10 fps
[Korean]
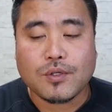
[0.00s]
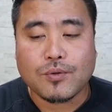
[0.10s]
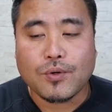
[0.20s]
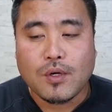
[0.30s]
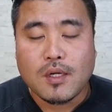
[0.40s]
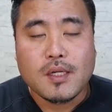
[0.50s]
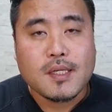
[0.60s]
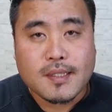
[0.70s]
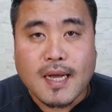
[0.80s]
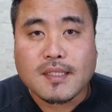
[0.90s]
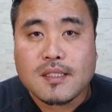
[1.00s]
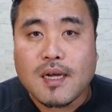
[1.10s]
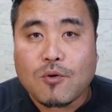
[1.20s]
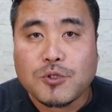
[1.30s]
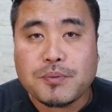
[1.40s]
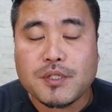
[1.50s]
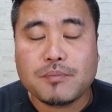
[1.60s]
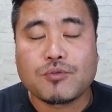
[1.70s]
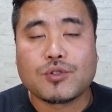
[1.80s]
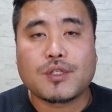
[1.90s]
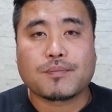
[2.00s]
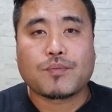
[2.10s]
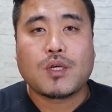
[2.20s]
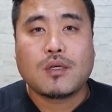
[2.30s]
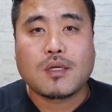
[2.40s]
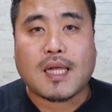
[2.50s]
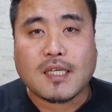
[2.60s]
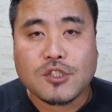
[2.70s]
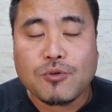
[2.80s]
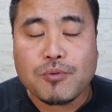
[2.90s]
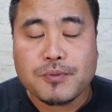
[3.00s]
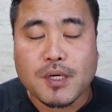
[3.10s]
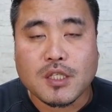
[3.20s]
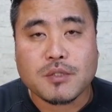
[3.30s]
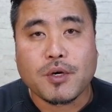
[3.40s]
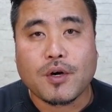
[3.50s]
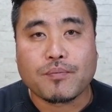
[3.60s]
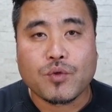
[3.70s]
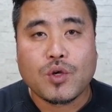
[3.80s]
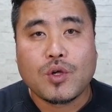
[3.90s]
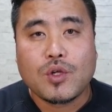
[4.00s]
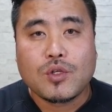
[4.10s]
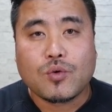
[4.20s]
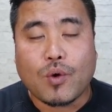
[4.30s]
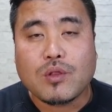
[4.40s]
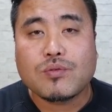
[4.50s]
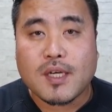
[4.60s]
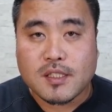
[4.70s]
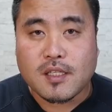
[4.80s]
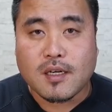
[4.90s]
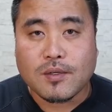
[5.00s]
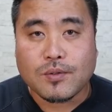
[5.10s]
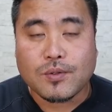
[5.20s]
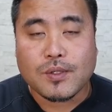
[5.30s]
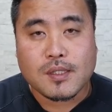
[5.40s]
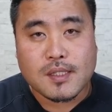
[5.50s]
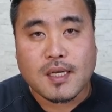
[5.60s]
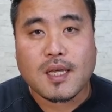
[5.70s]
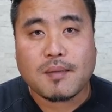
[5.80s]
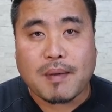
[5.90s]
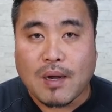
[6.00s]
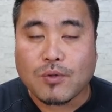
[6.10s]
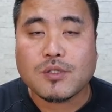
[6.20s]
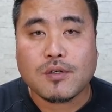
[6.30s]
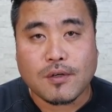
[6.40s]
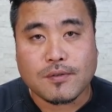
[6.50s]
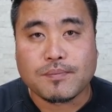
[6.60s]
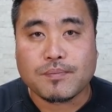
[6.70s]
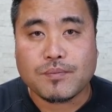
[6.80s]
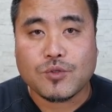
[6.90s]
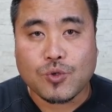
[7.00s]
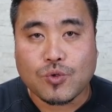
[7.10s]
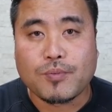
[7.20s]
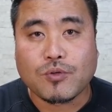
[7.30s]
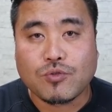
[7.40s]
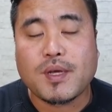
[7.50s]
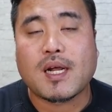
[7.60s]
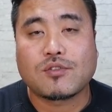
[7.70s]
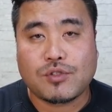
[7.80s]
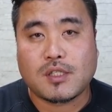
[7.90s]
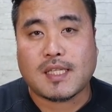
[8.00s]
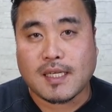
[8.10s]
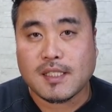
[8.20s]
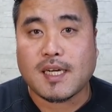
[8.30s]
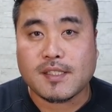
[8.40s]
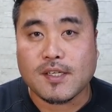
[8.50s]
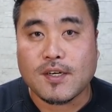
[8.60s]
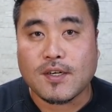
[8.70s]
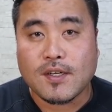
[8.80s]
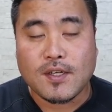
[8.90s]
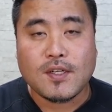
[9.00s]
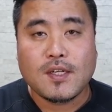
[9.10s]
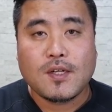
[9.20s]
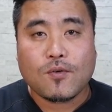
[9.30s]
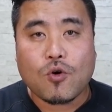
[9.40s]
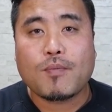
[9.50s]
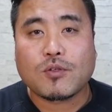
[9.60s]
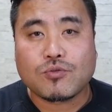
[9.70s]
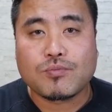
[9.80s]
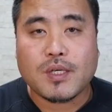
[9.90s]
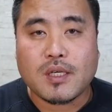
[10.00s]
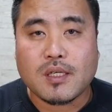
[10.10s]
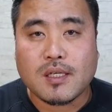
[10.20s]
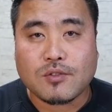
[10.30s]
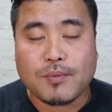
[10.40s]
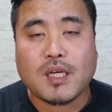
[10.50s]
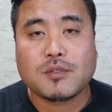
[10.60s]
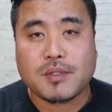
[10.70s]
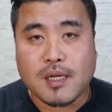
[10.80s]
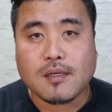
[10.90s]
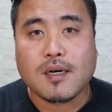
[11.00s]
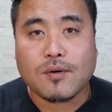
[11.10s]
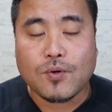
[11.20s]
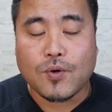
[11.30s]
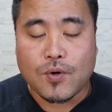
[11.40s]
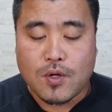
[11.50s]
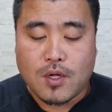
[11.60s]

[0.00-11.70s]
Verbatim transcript: 그리고 낚시를 하고 싶으신 분들은 그 낚시용품점 가시면 원투 낚싯대라고 싸게 한 15,000원 정도면 구매를 할 수 있는 그 낚시가 있어요. 그거만 준비를 좀 하시면 될 것 같고